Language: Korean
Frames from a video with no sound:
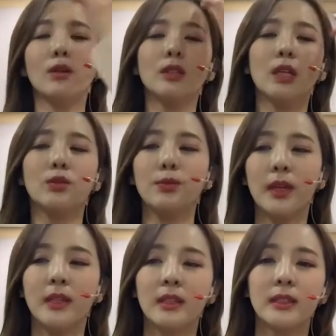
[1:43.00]
그리고 제
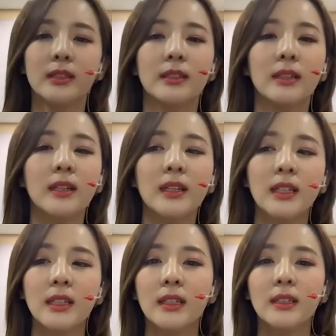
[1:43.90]
룸메이트
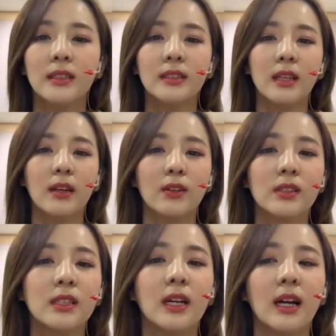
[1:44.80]

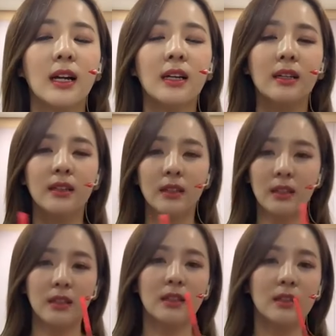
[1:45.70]
이세영 씨가
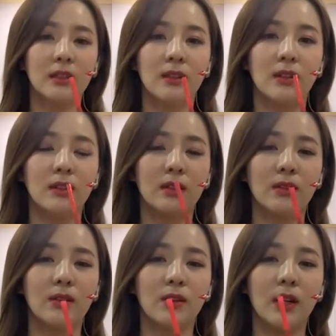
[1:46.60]
어,
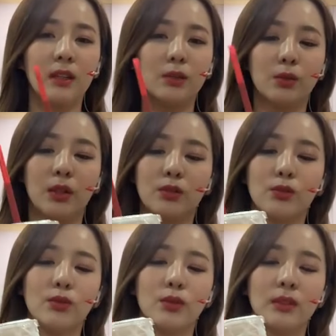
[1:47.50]
이런 거
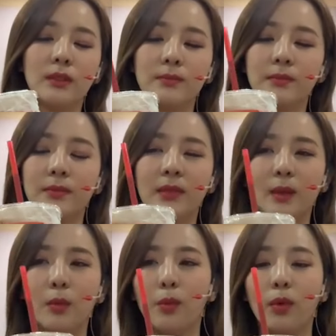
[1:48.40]
알려줘가지고
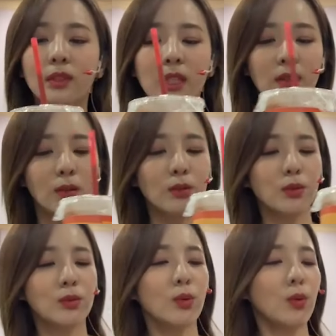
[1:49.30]
뭐 뭐지 이거
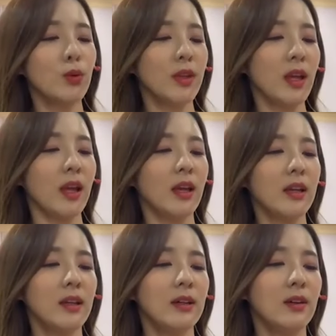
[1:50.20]
초코인데
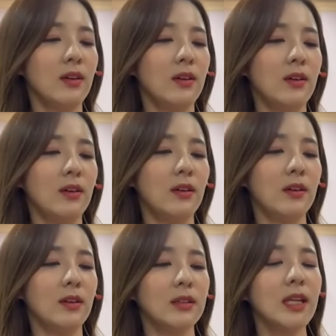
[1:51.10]

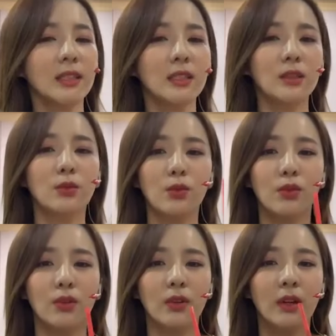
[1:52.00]
어, 살 안
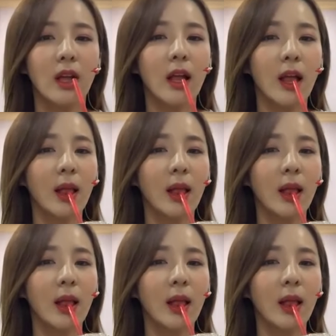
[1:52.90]
찌고